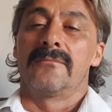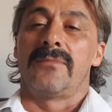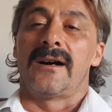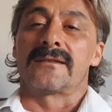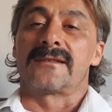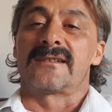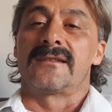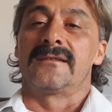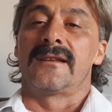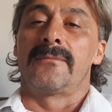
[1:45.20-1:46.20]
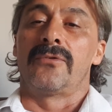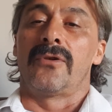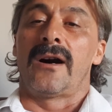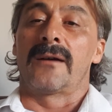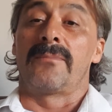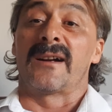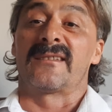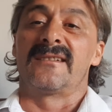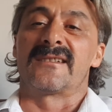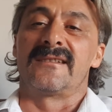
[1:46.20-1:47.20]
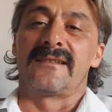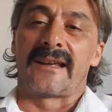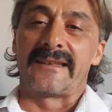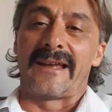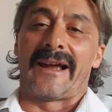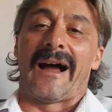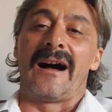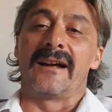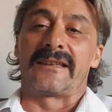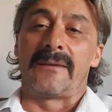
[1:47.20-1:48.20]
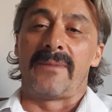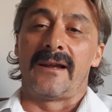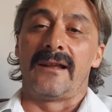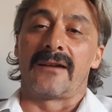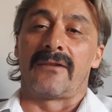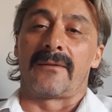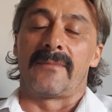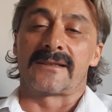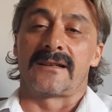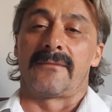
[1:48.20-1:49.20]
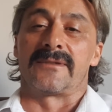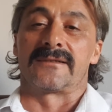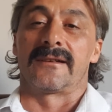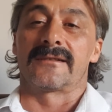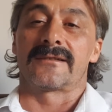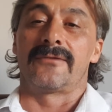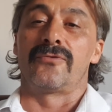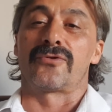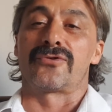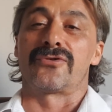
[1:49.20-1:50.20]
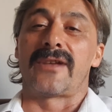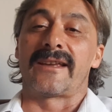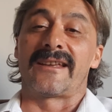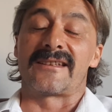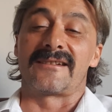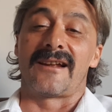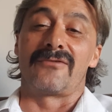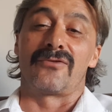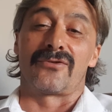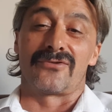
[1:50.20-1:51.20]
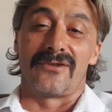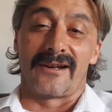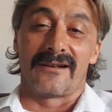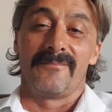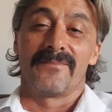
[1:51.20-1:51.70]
bazı içinde bu AK Parti'nin içindeki de AKP'liler var. Mesela biz deriz ki ülkücüden geçinen ülkücüler.